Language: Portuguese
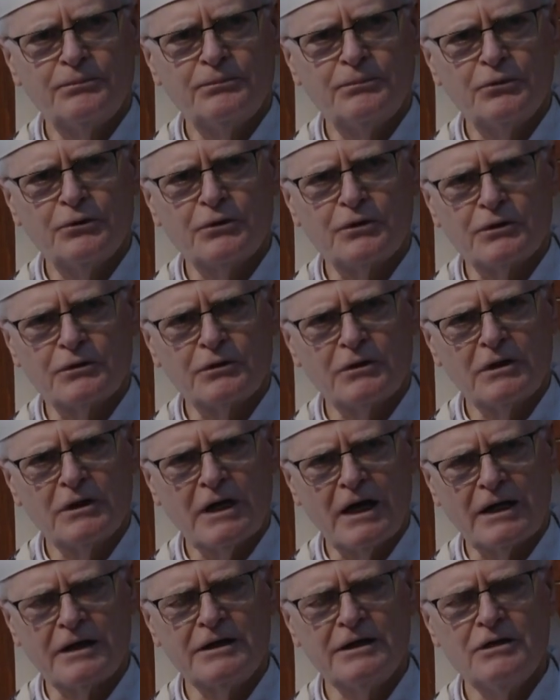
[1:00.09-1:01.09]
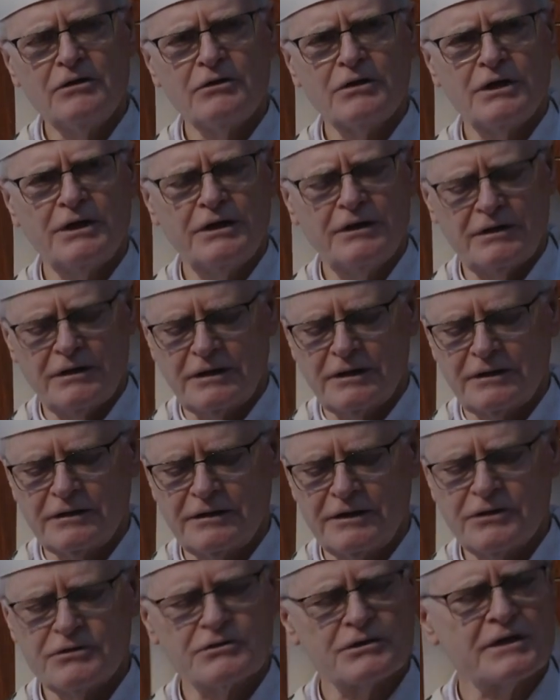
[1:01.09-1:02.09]
por aquilo que
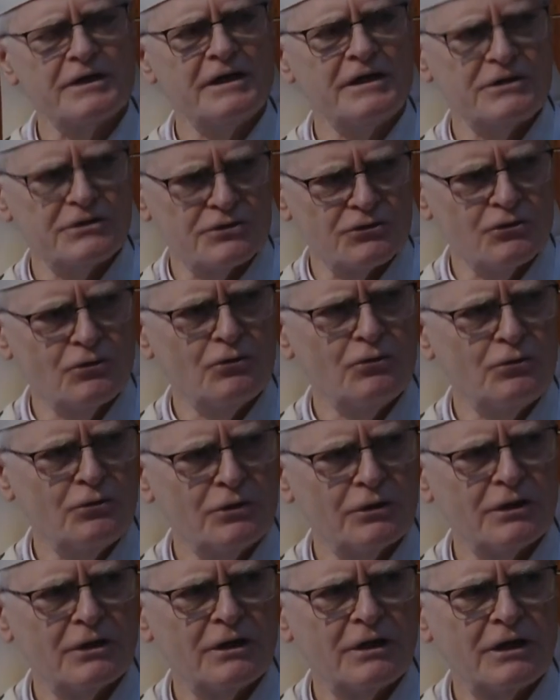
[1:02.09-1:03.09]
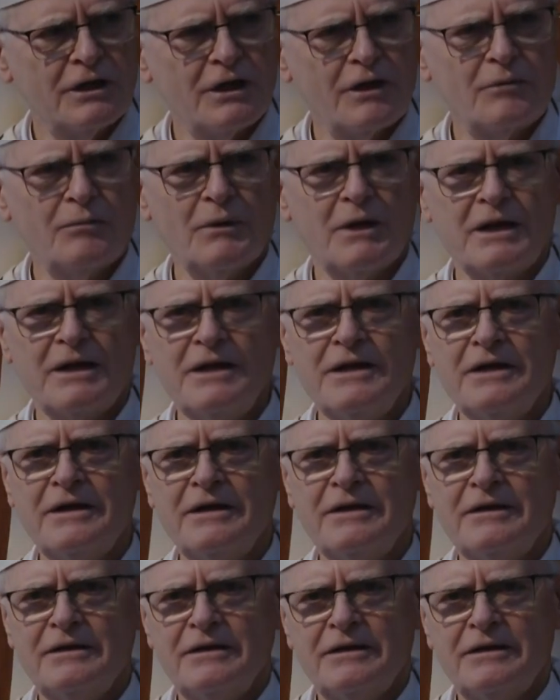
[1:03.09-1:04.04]
Deus realizou e Maria,